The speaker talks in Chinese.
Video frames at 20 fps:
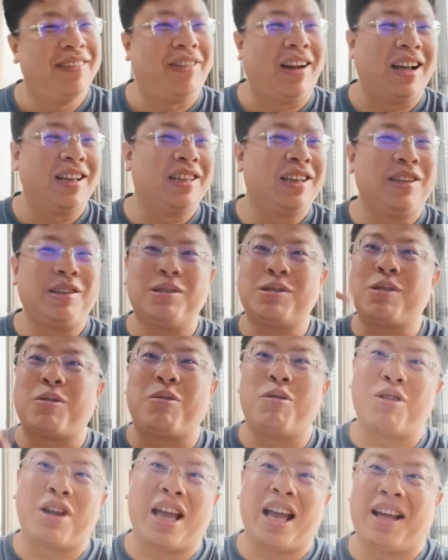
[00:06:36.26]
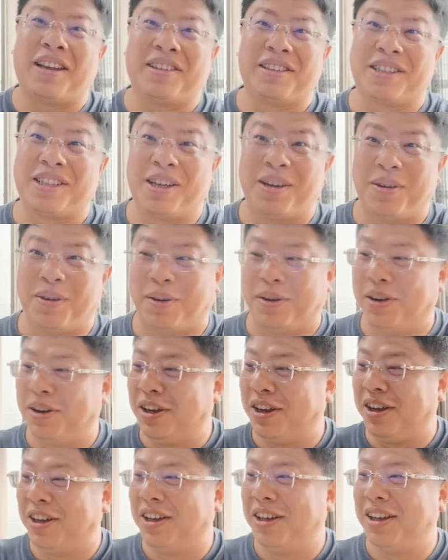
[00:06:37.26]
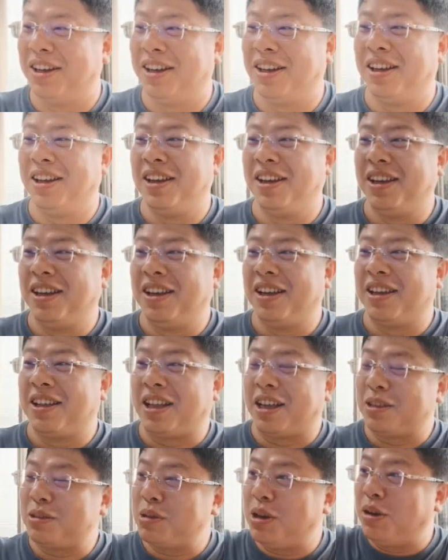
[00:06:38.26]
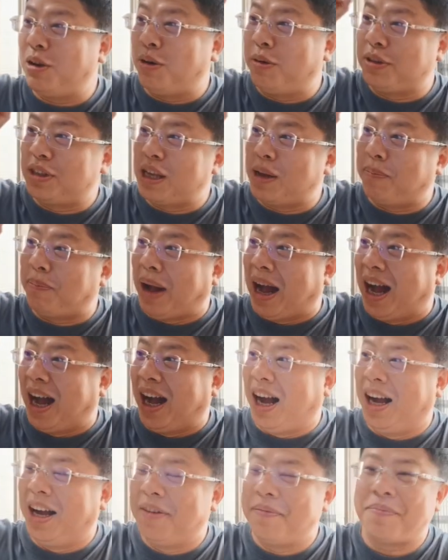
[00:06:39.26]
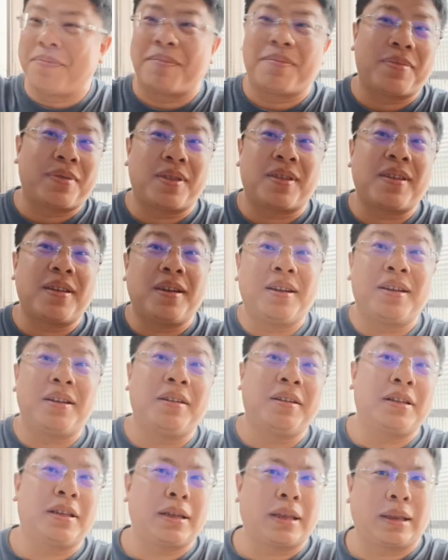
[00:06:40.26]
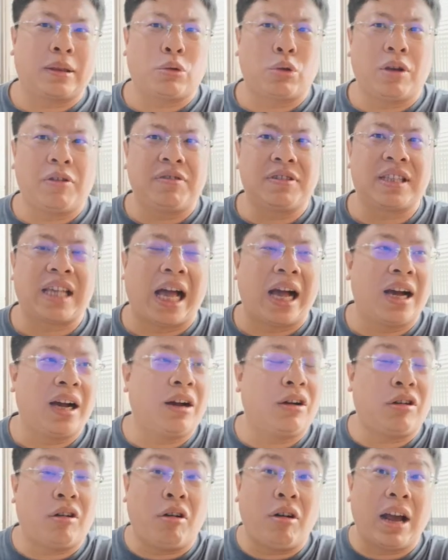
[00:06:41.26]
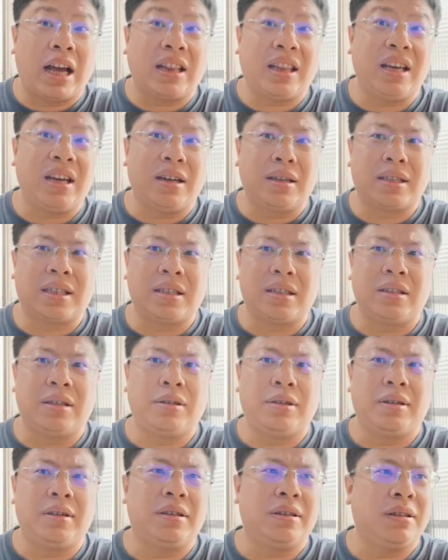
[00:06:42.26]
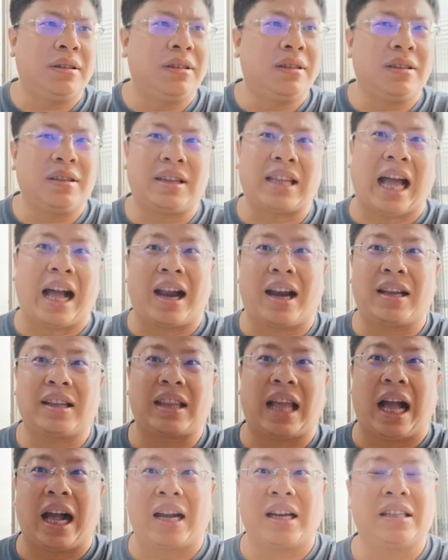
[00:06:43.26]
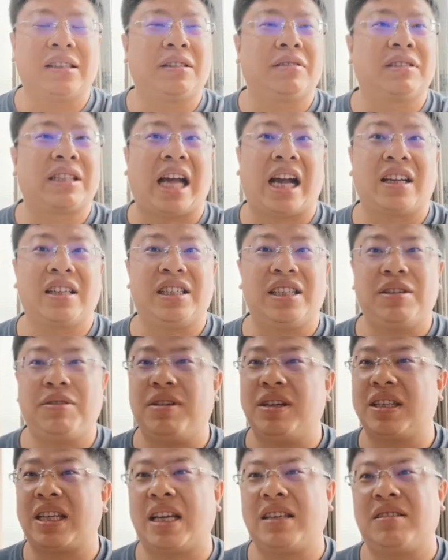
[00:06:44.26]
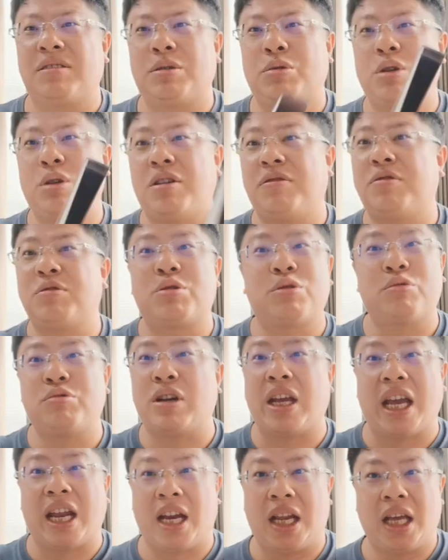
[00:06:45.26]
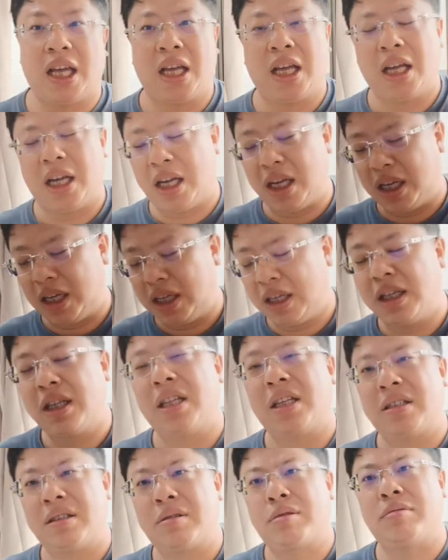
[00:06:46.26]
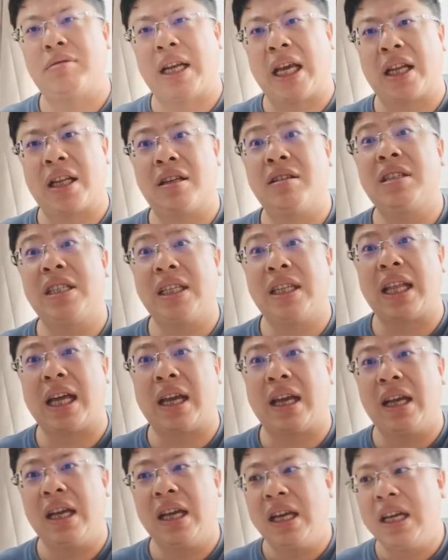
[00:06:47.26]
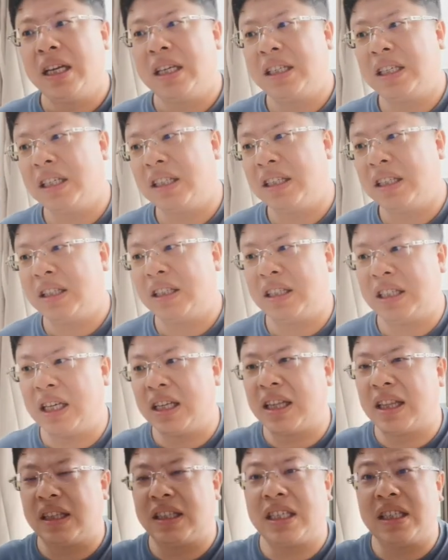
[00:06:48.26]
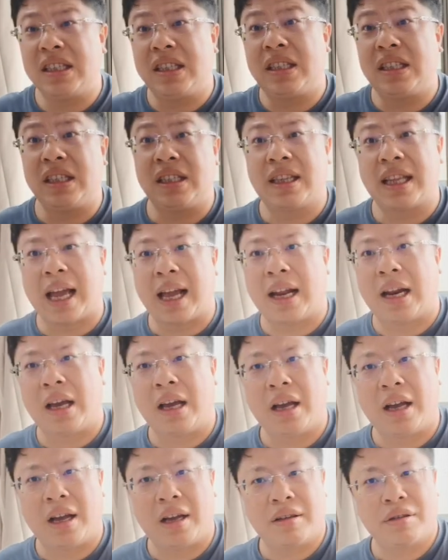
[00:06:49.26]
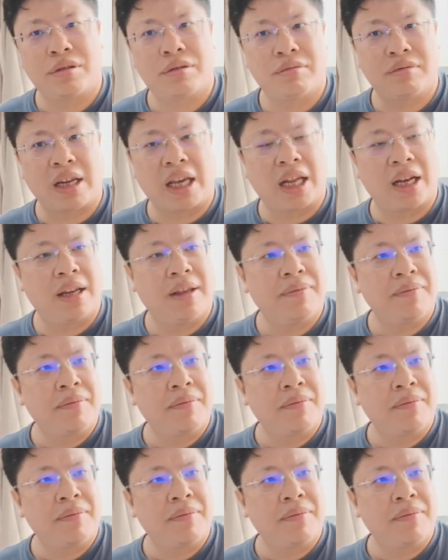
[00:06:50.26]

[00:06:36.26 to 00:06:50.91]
反正就是过那样的生活，那最后再把。对付沙俄，后来第二次打打那种长期越战，就是对付苏联了啊！那是苏联，这是近代近现近近代的啊！苏联